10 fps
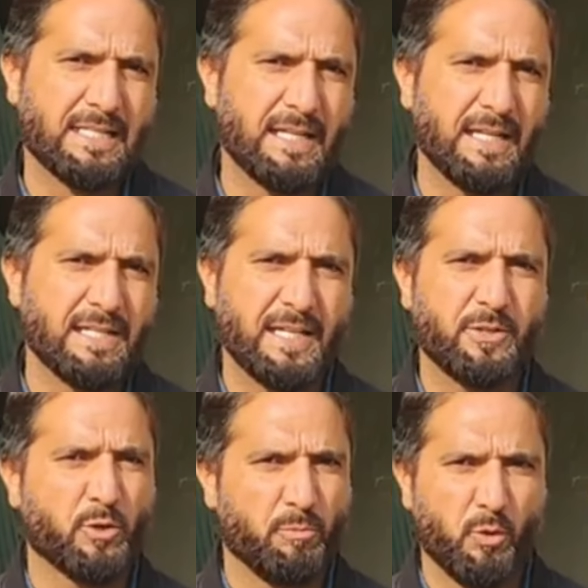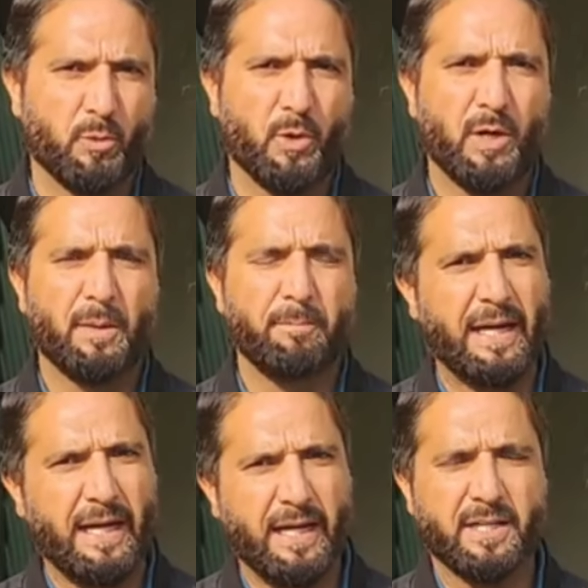ऐसे इंसिडेंट्स है जम्मू
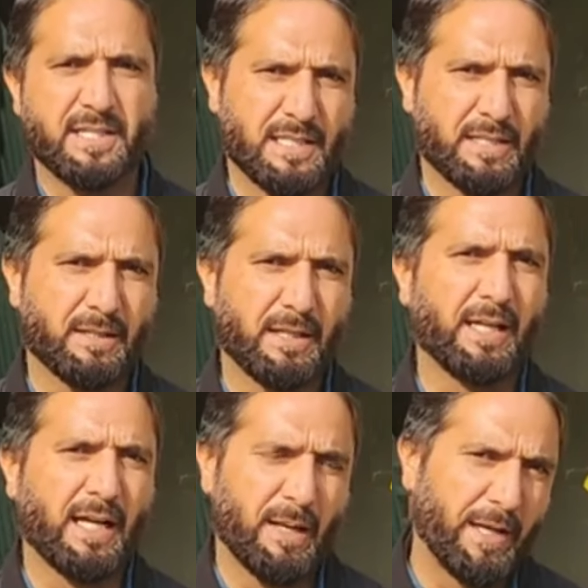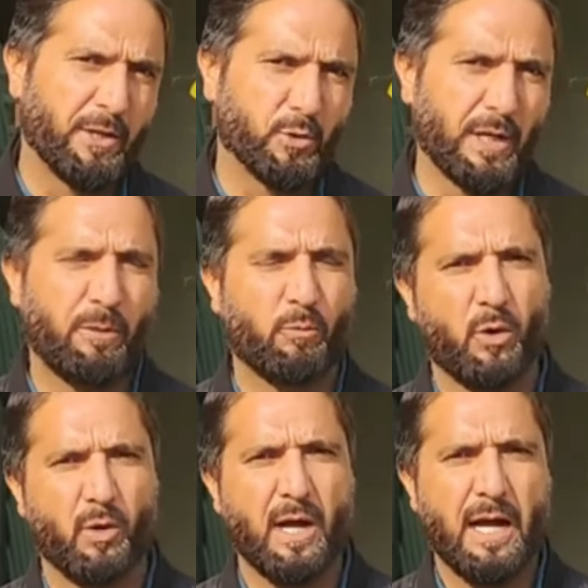में जिसकी खबरें जो है
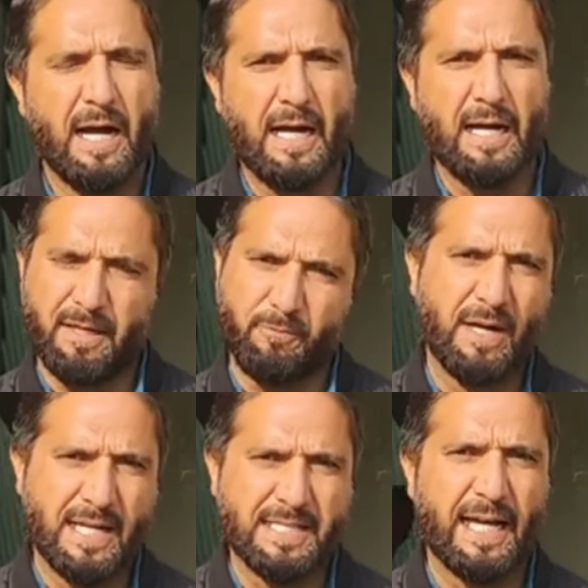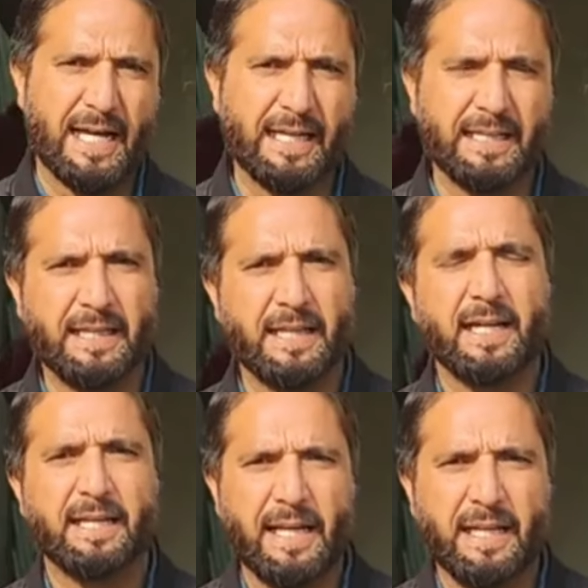वो आ, वहां से आ रही थी
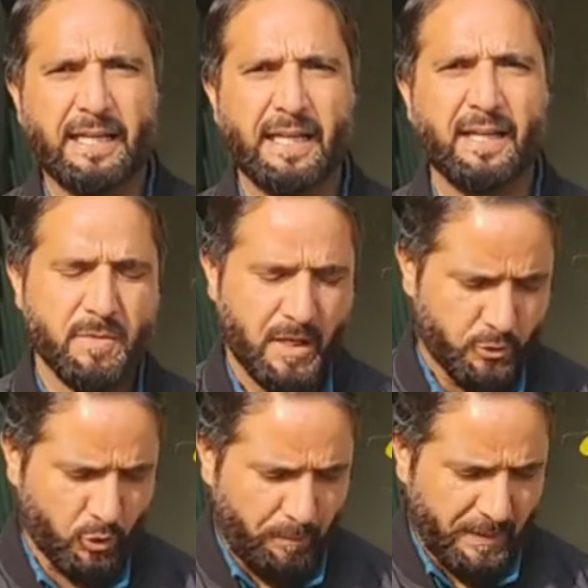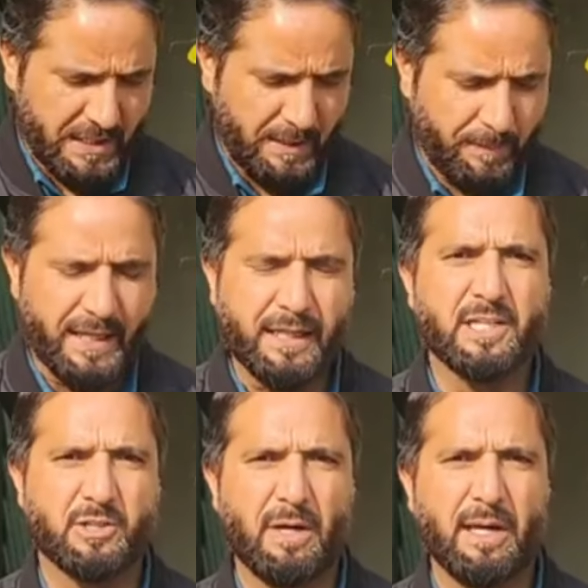यानी कि जो पिछली बार
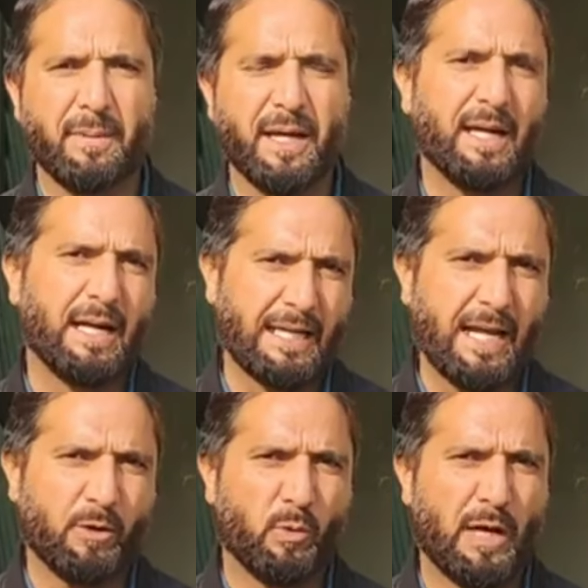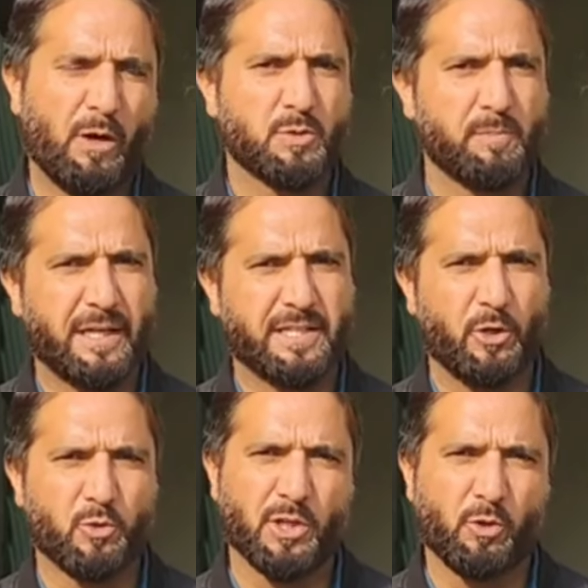किश्तवाड़ में अटैक हुआ उसमें
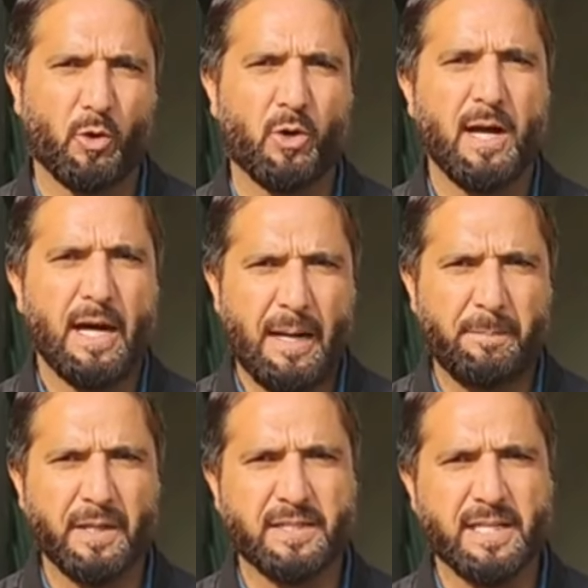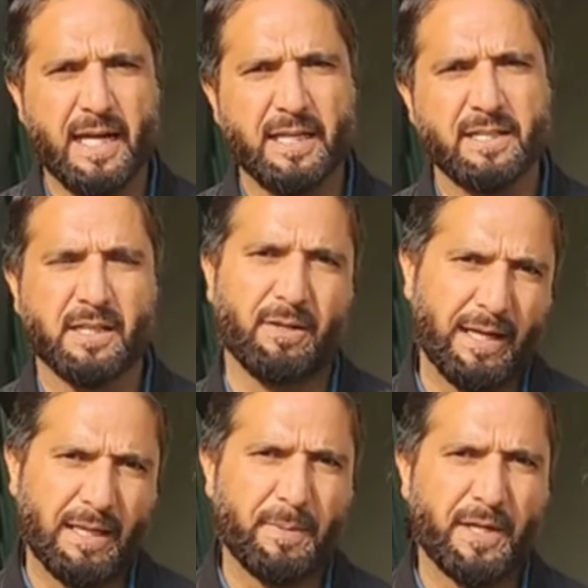जेओसी को अपनी जान
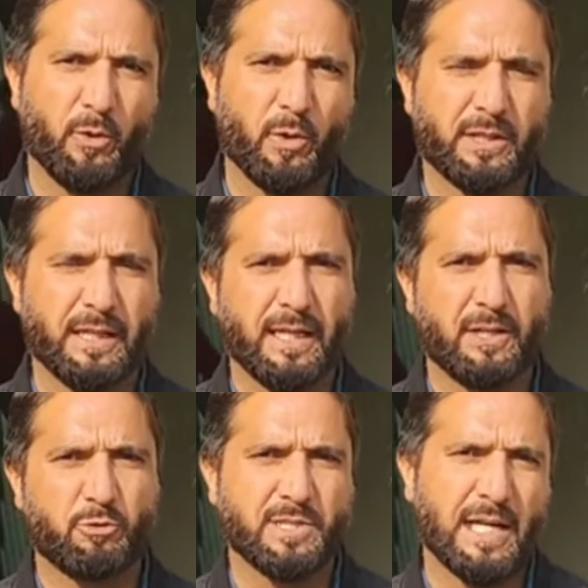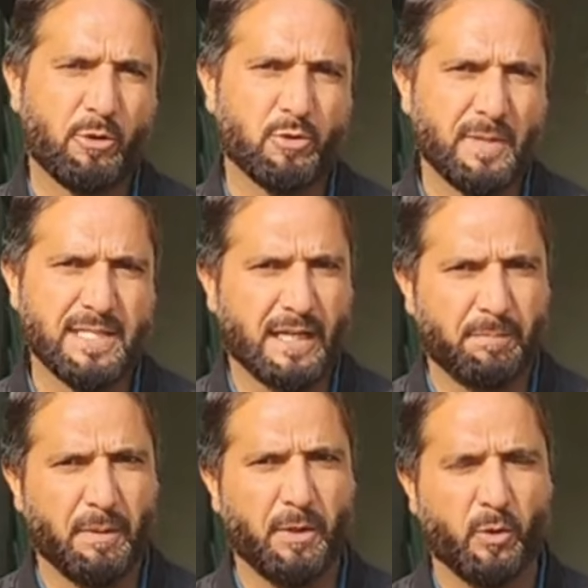गंवानी पड़ी और दीगर जो चार उसमें
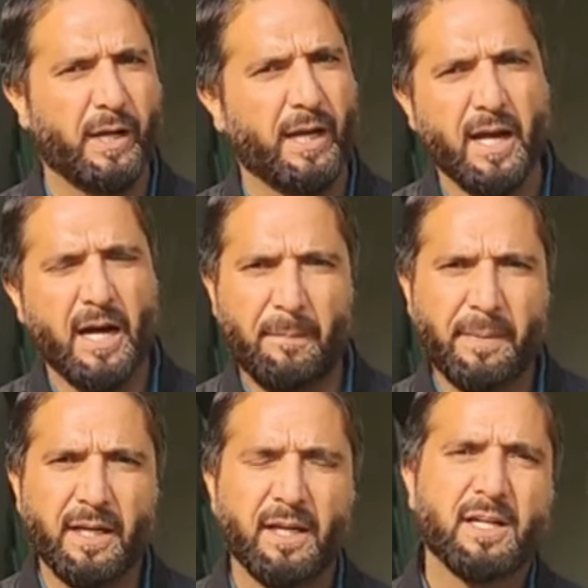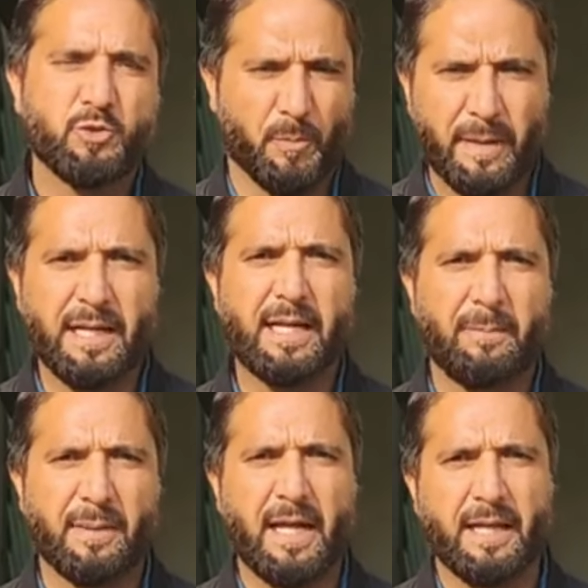जख्मी भी हुए अभी जो बड़ी
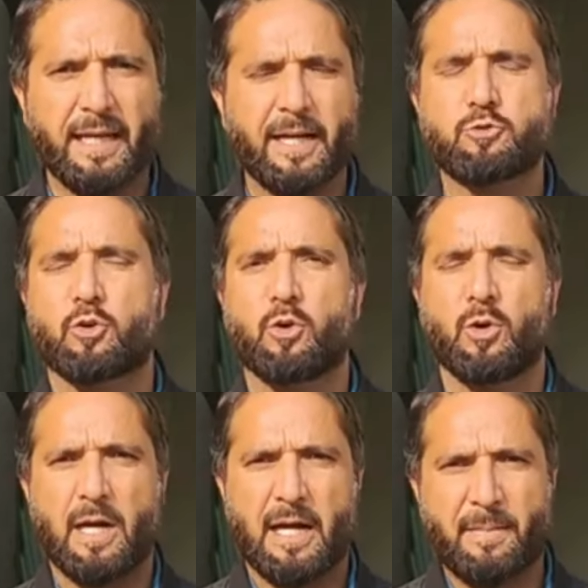खबर आ रही है जो